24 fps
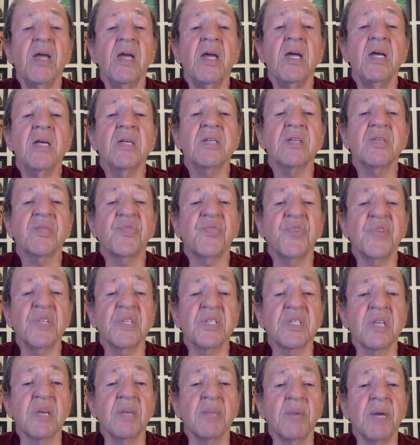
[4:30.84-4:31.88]
Esse fim de
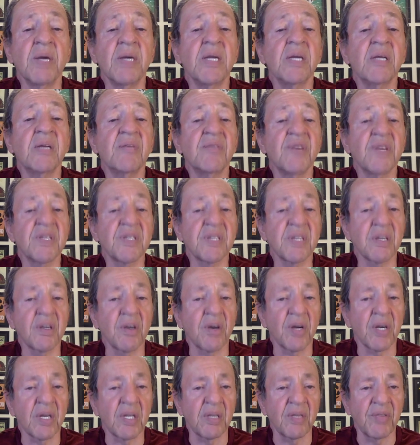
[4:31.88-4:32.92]
semana é que vai ser a
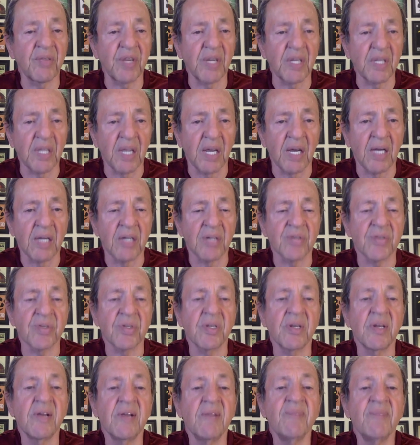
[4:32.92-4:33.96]
hora da verdade.
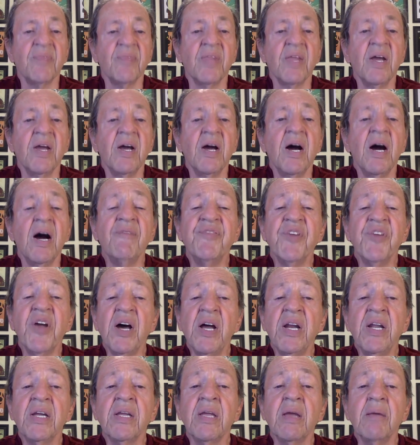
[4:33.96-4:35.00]
A
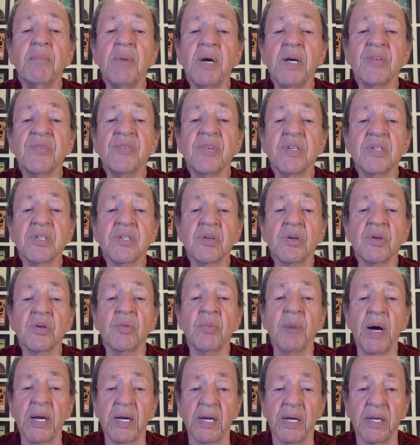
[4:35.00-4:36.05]
Ferrari é quem mais venceu no
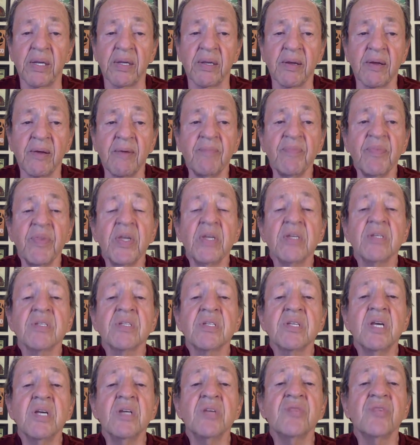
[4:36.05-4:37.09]
Bahrein.
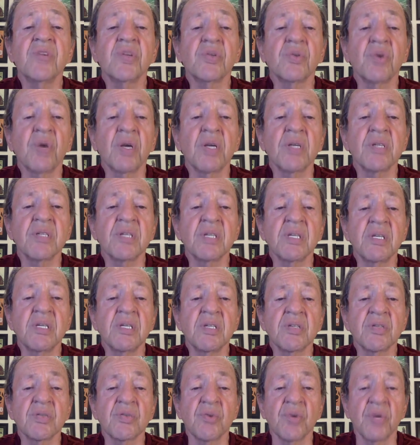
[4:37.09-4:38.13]
Seis vitórias em
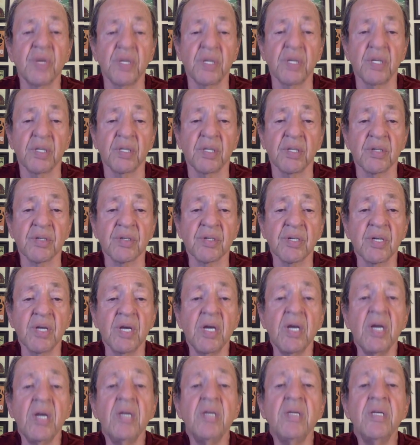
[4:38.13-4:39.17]
15 corridas.
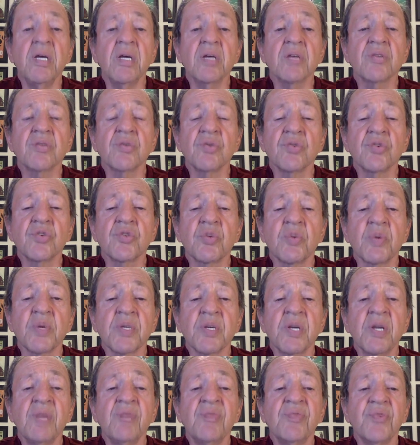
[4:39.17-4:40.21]
E as últimas
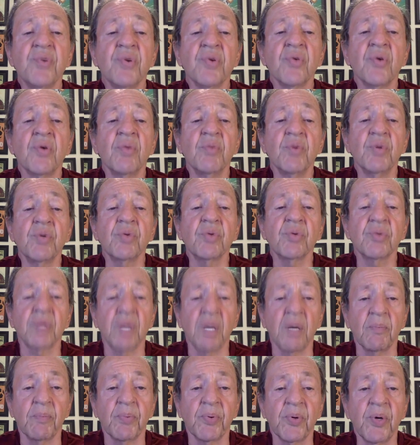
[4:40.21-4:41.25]
nem foram há muito
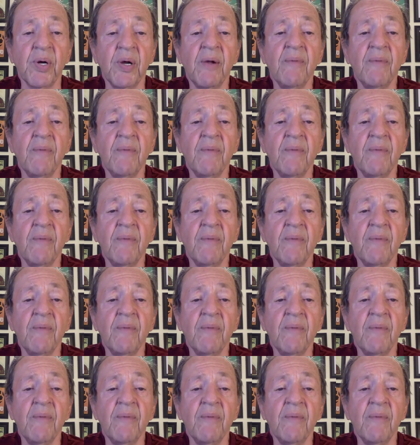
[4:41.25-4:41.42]
tempo.